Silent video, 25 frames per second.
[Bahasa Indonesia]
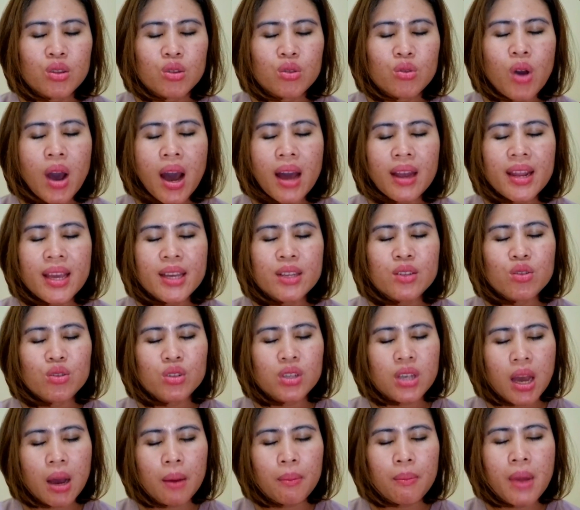Tuhan
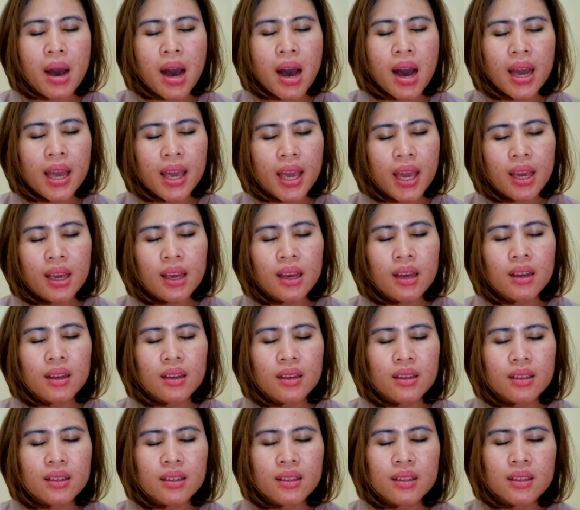Yesus yang baik,
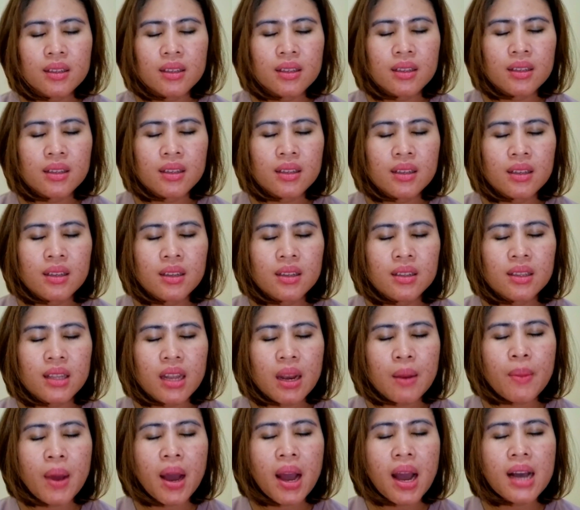
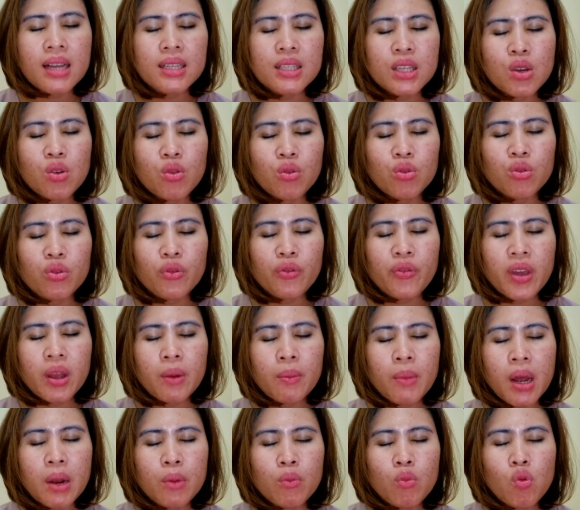terima kasih untuk
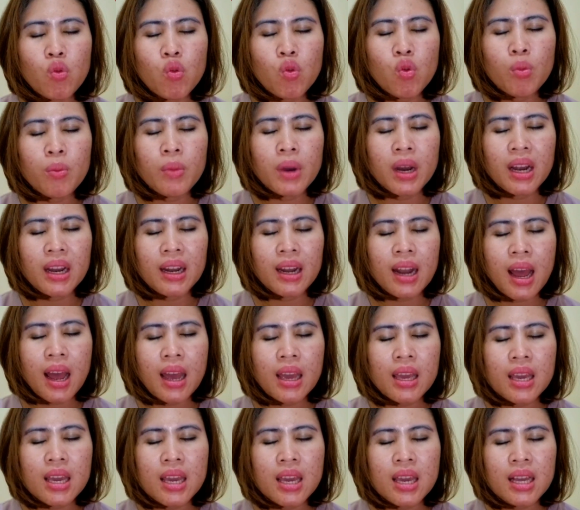firman-Mu
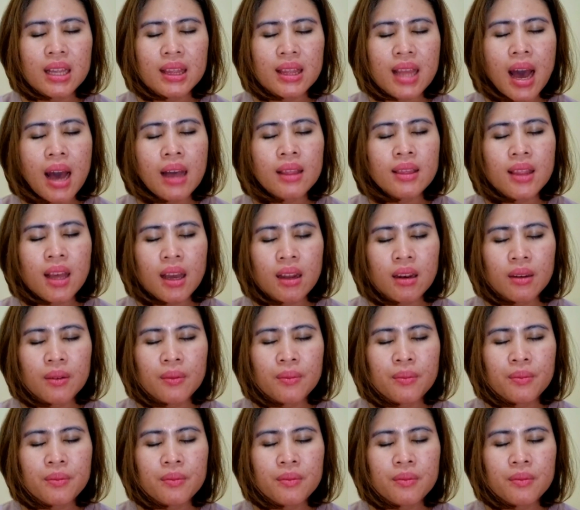mengenai ketaatan.